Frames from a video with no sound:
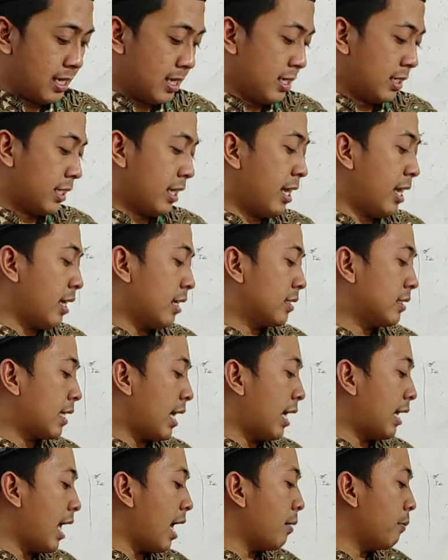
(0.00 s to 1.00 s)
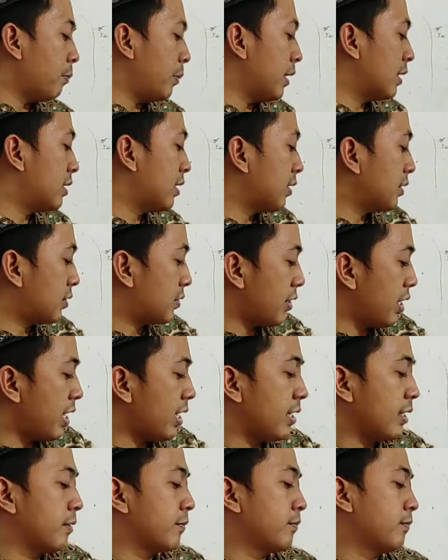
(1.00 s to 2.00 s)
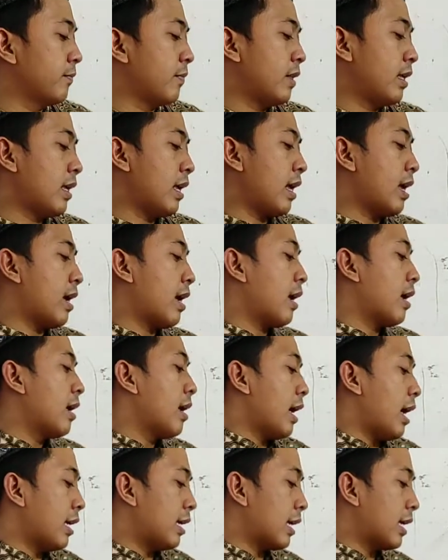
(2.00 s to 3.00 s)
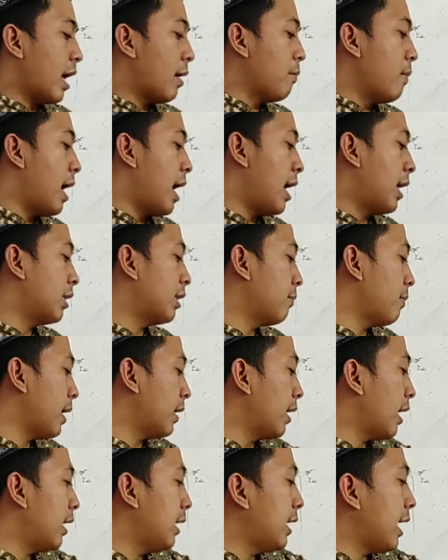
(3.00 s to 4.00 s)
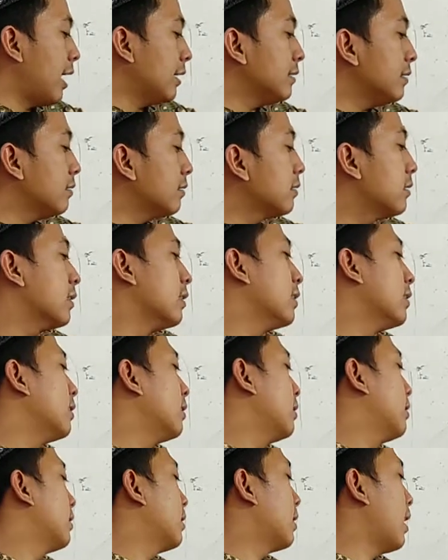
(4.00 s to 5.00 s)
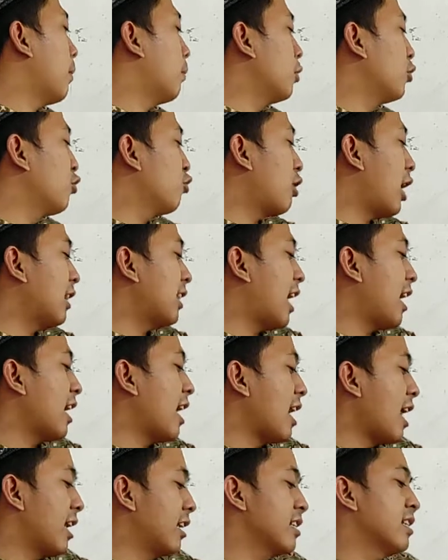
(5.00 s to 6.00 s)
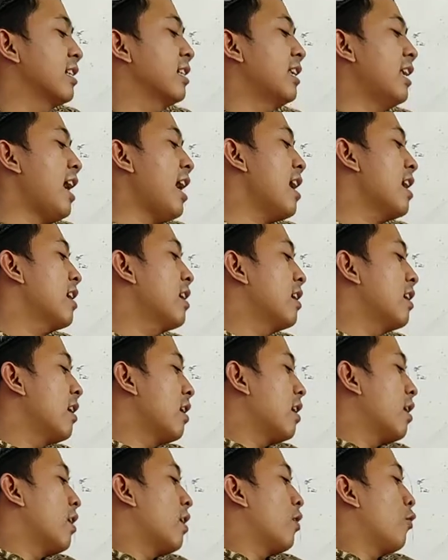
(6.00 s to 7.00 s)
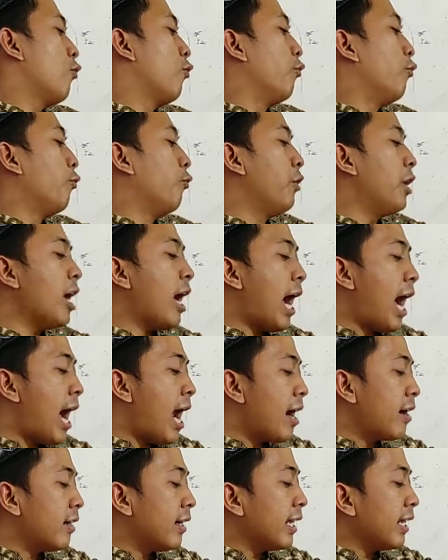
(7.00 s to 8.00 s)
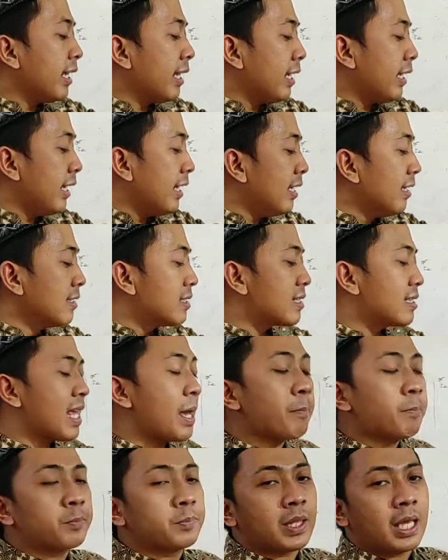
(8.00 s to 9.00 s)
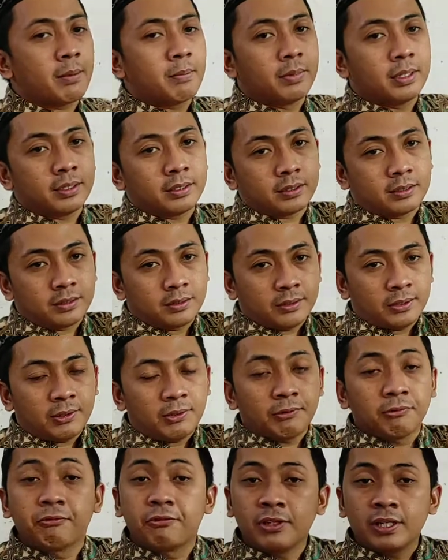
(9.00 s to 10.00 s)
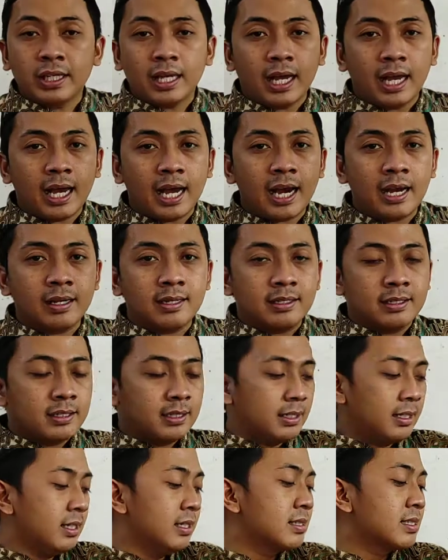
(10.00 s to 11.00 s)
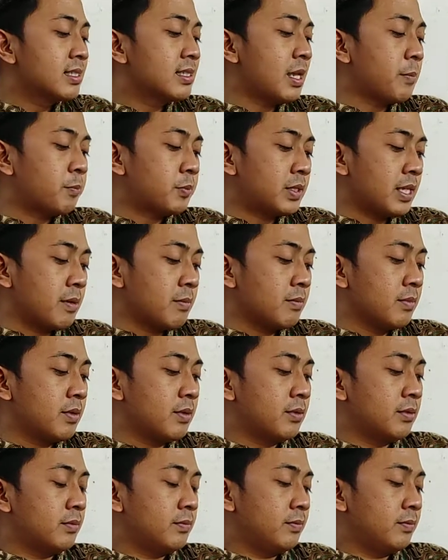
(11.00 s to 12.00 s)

Oke, sekarang picture 3. Nah, ada gambar teman kalian sedang menunjukkan tanggalan ya we are in September we are in September